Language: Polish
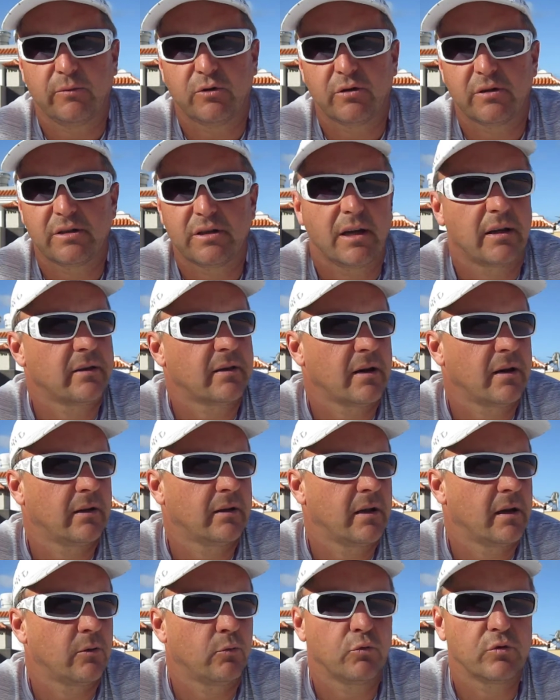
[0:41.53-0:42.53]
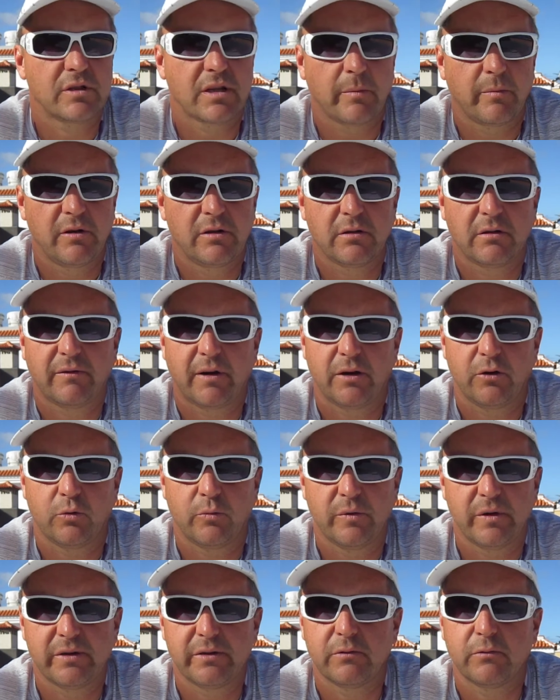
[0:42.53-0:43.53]
To jest jantra na ustabilizowanie
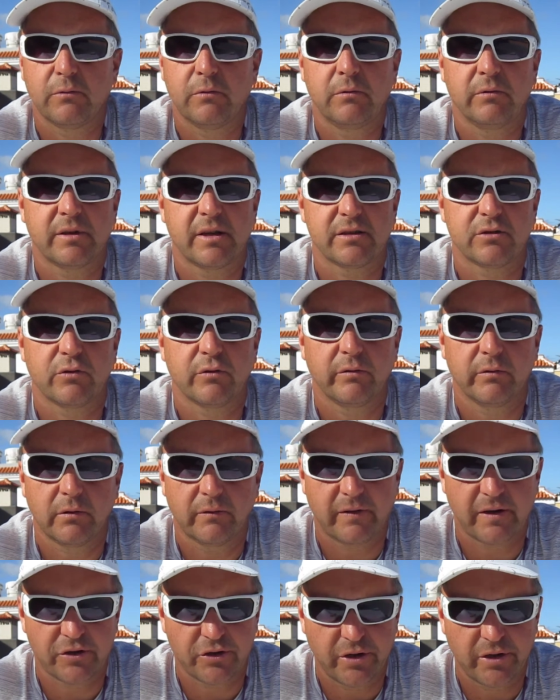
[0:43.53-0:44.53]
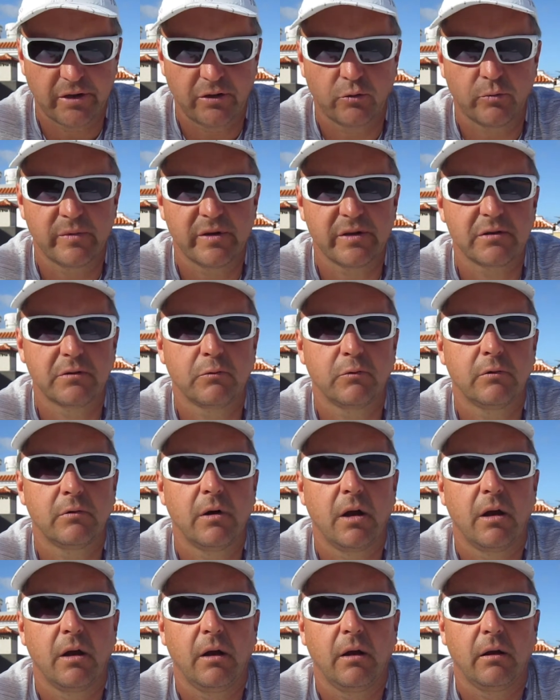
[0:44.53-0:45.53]
umysłu, na zrównoważenie umysłu,
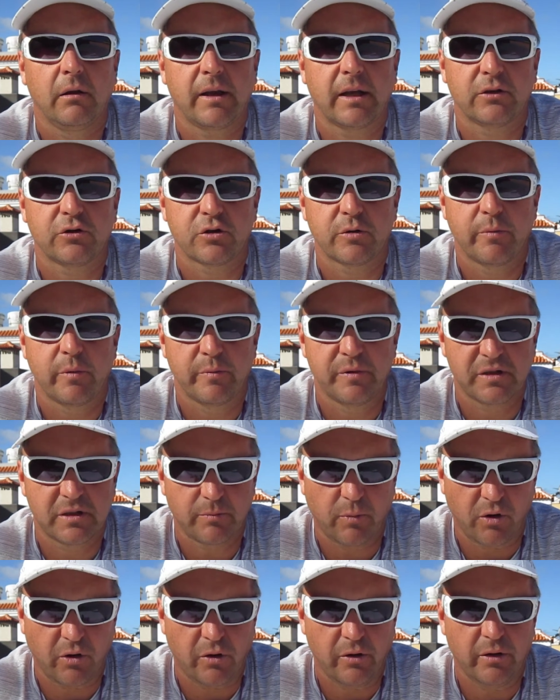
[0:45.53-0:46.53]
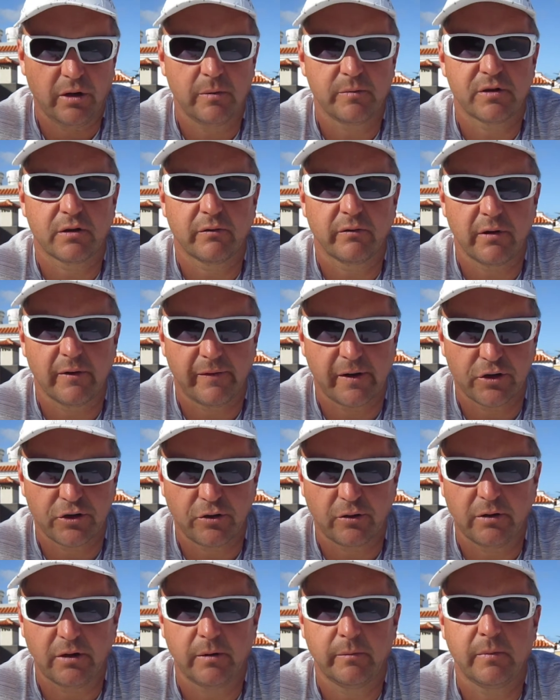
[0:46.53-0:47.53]
na to, żeby być spokojnym,
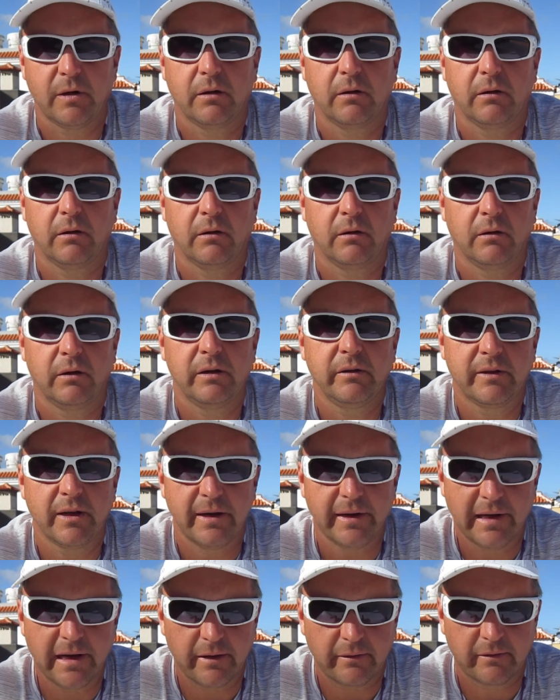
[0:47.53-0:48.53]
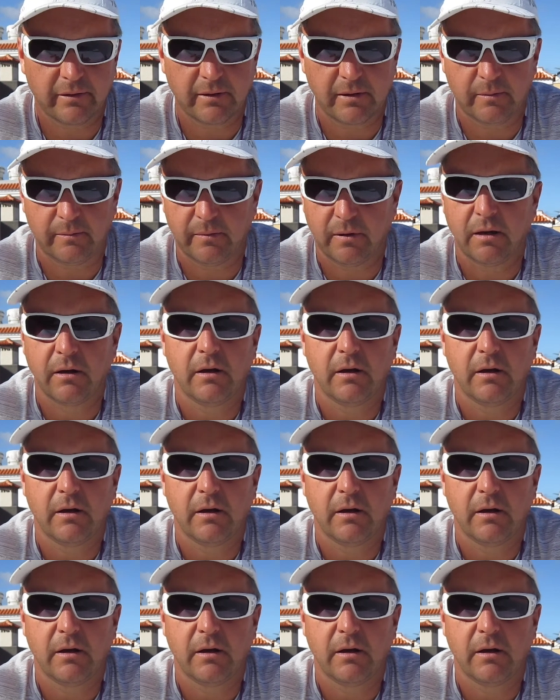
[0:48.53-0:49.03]
zrównoważonym, yy, inteligentnym.